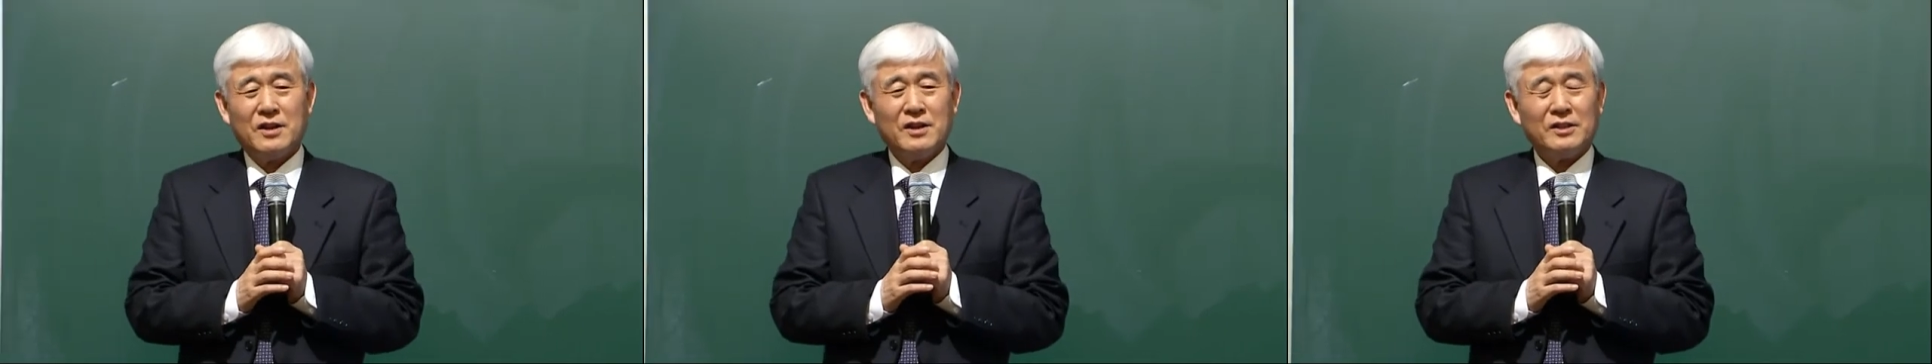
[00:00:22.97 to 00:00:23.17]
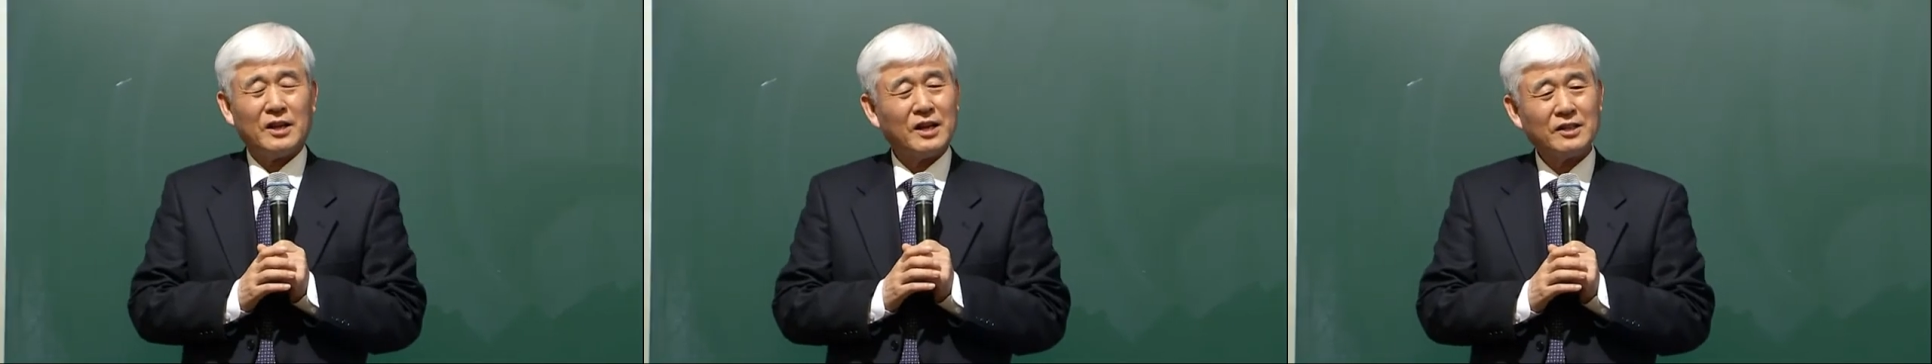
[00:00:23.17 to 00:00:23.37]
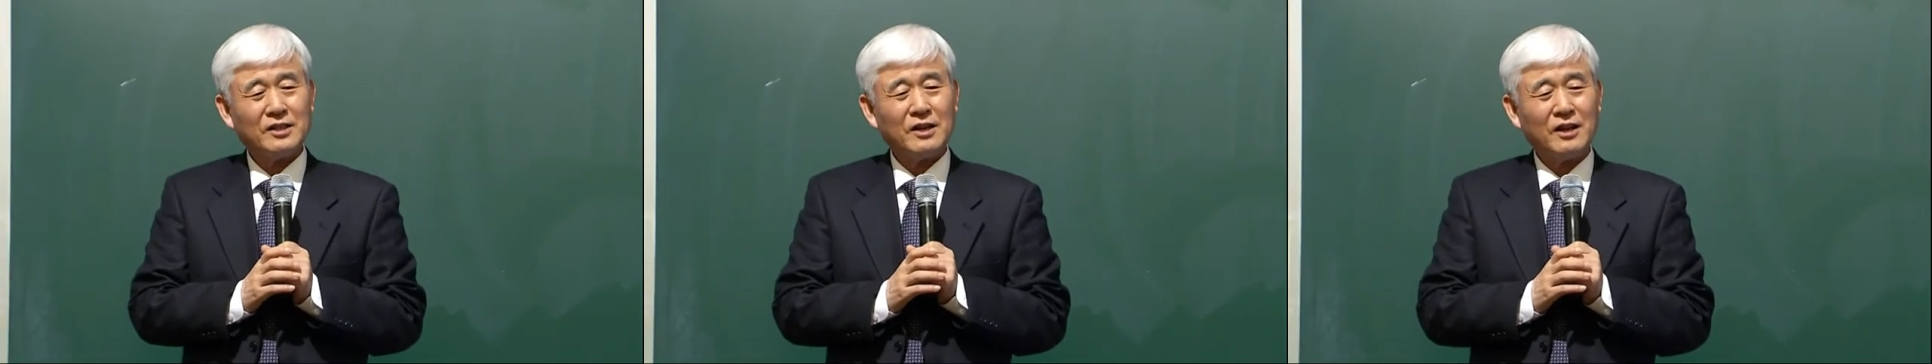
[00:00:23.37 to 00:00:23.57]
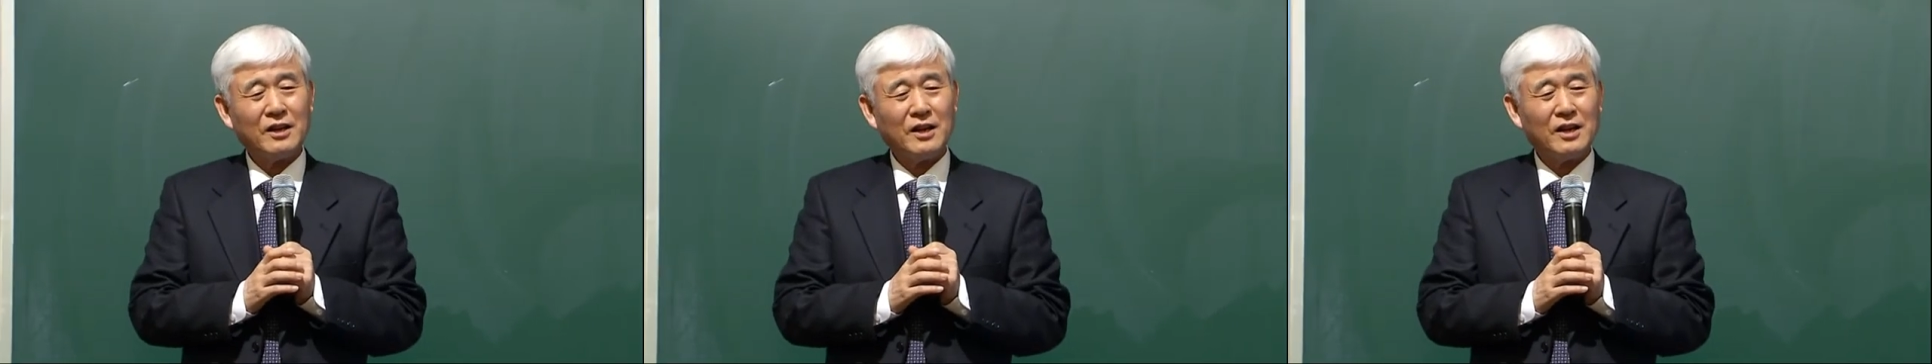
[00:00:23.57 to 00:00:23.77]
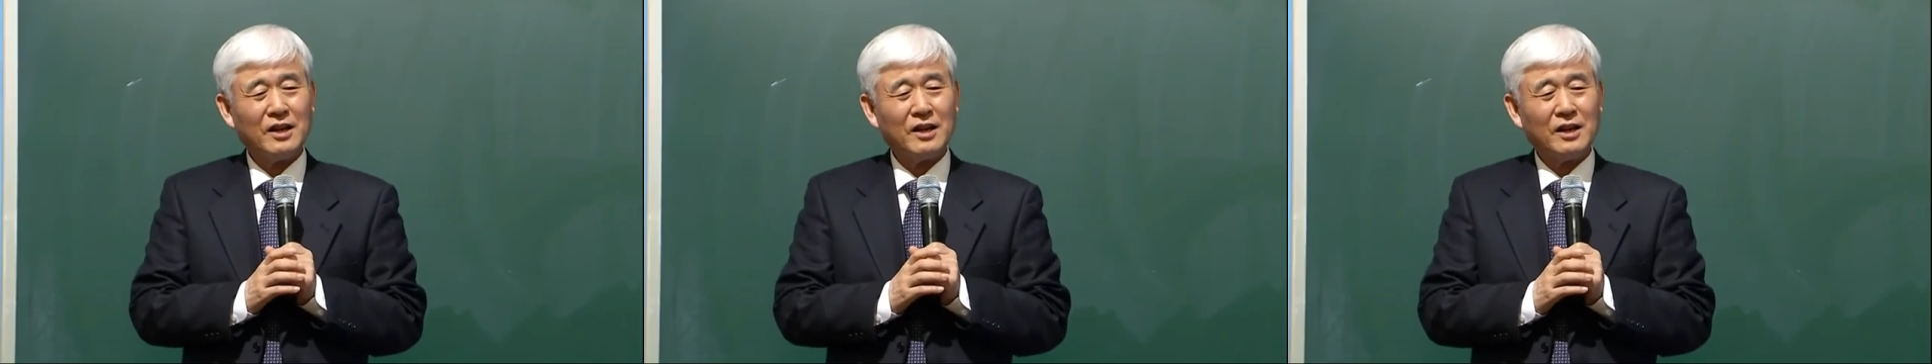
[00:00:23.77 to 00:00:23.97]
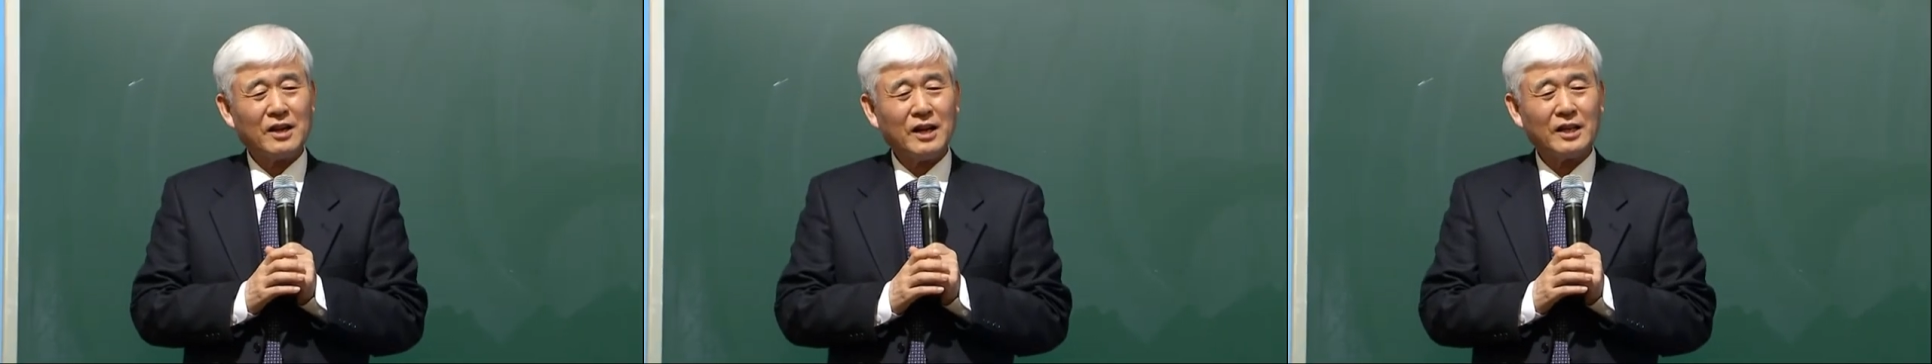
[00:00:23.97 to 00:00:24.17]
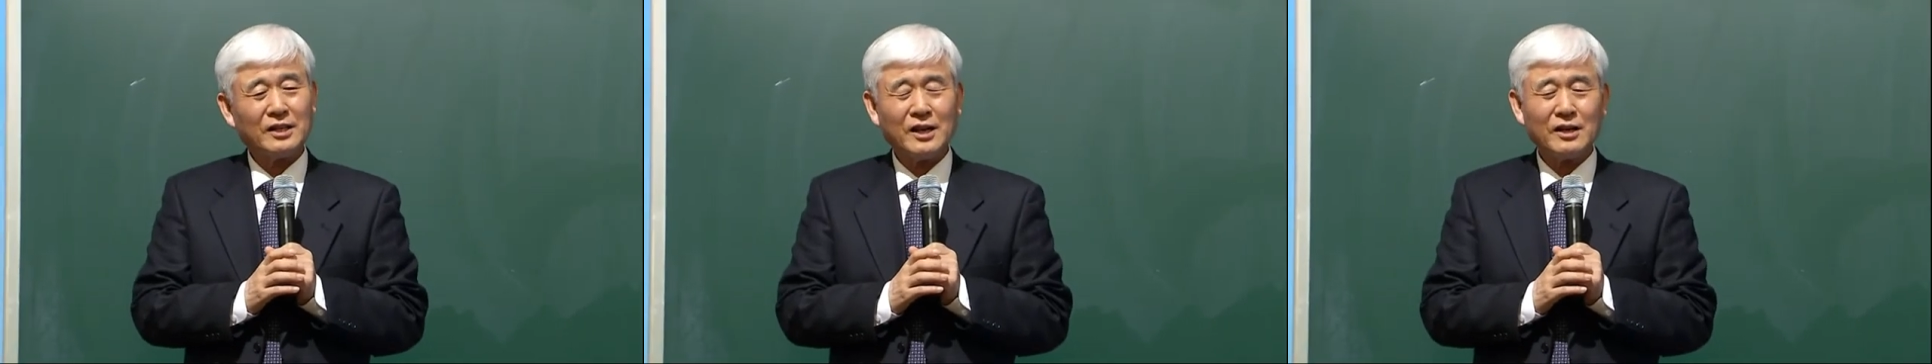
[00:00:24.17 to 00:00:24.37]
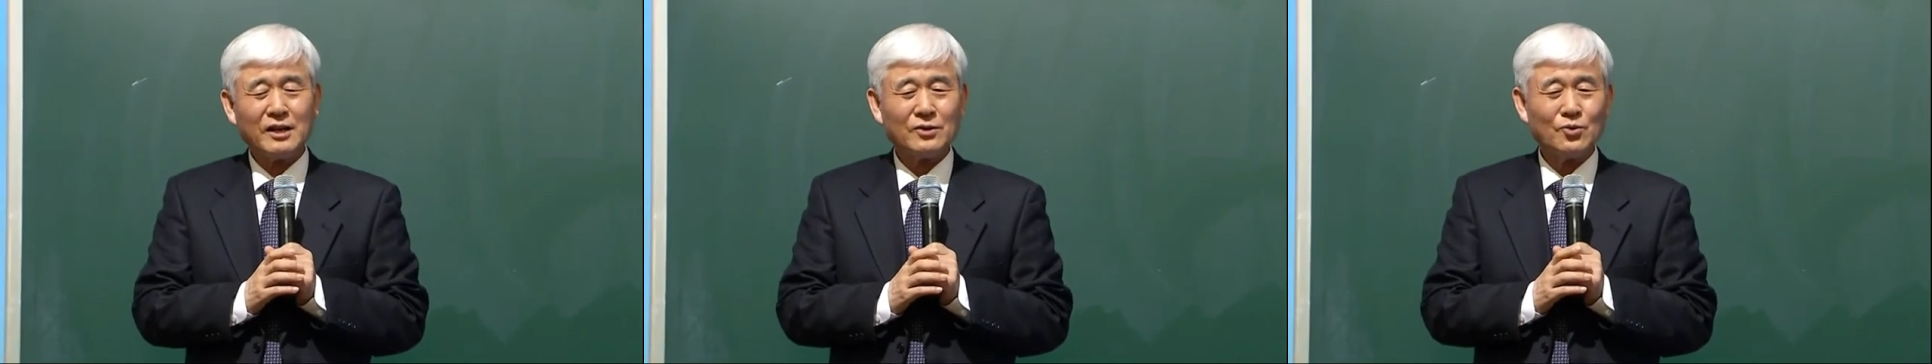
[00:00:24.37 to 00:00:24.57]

당신에게 가장